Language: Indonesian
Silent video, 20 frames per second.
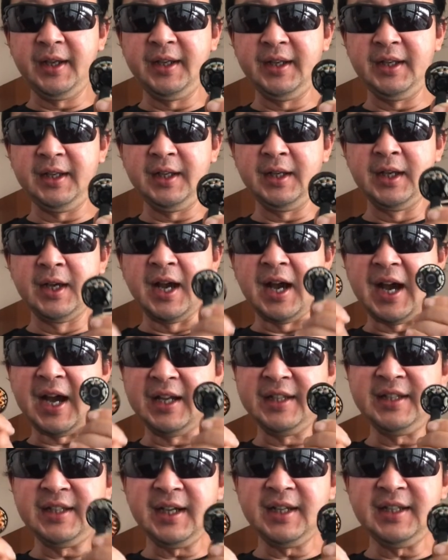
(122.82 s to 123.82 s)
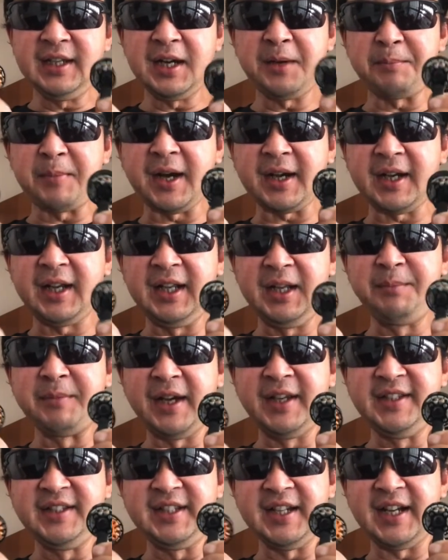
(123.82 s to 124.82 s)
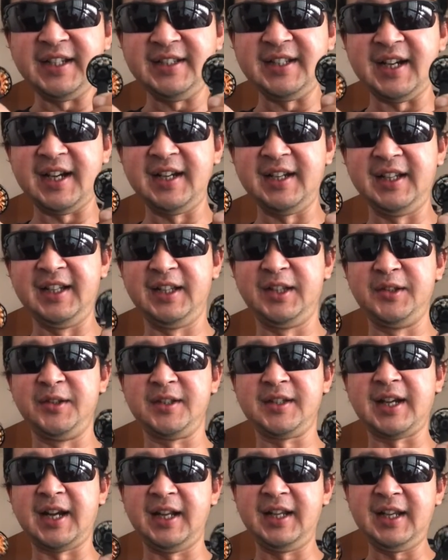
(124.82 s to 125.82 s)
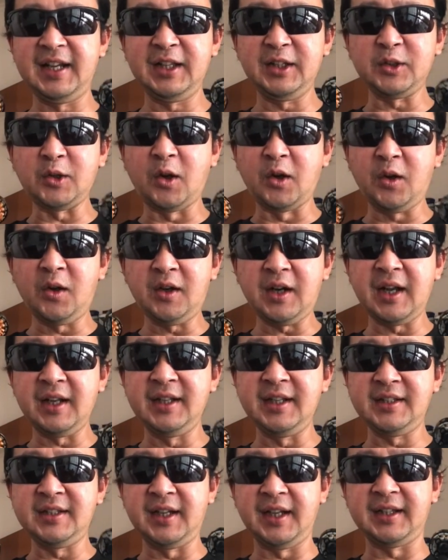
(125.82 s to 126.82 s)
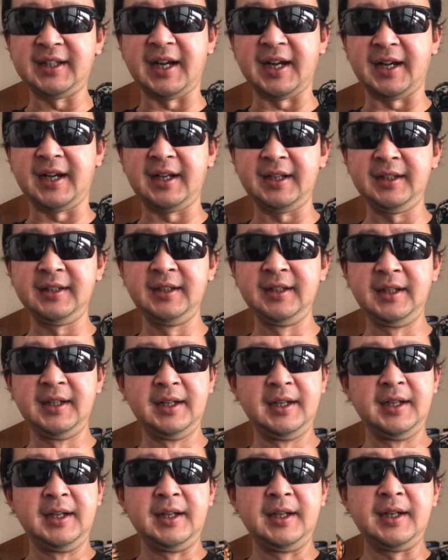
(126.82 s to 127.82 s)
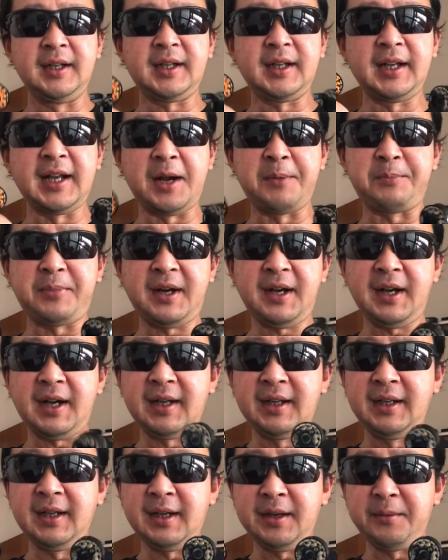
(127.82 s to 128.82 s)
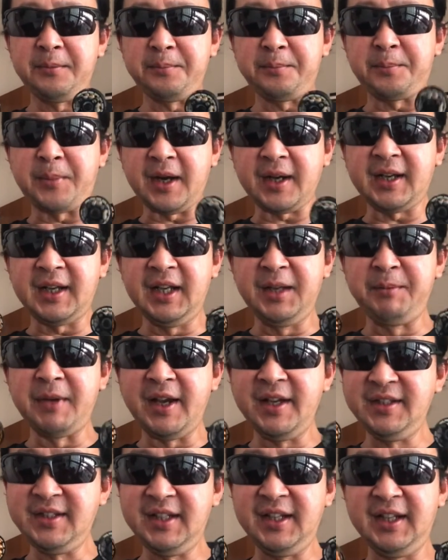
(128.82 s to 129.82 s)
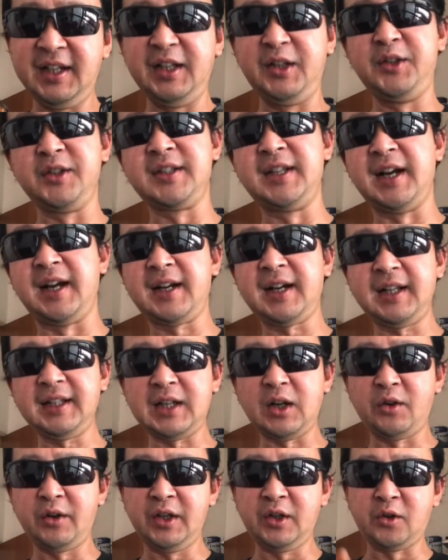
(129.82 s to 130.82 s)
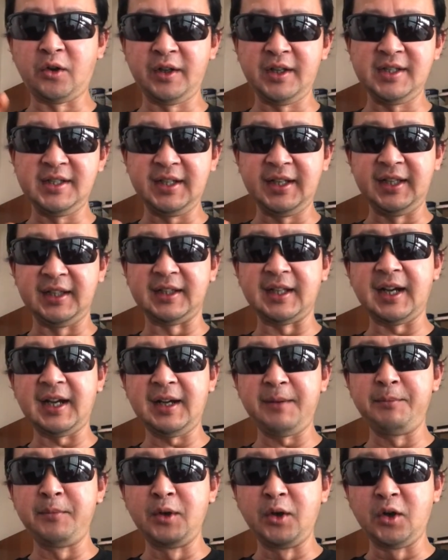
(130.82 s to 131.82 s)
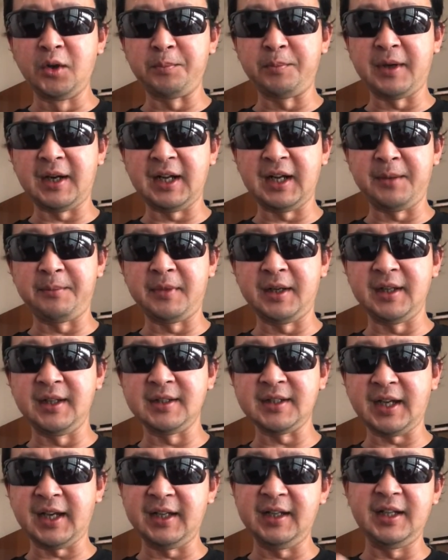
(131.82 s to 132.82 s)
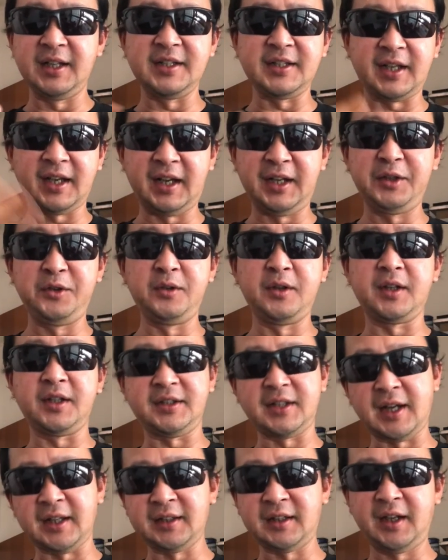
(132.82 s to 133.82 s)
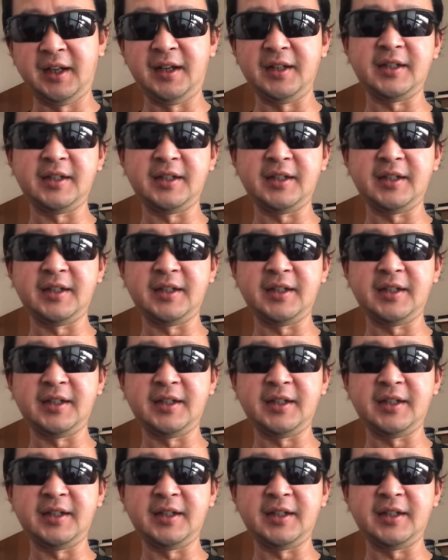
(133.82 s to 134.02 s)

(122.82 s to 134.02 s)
ini hanya yang pakai 5 inci aja gitu sekalian tolong anda ceritakan Eh, kenapa Anda pakai 5 inci gitu. Sedangkan kalau di kondisi kita, menurut pengalaman saya dan sharing juga ke Catri,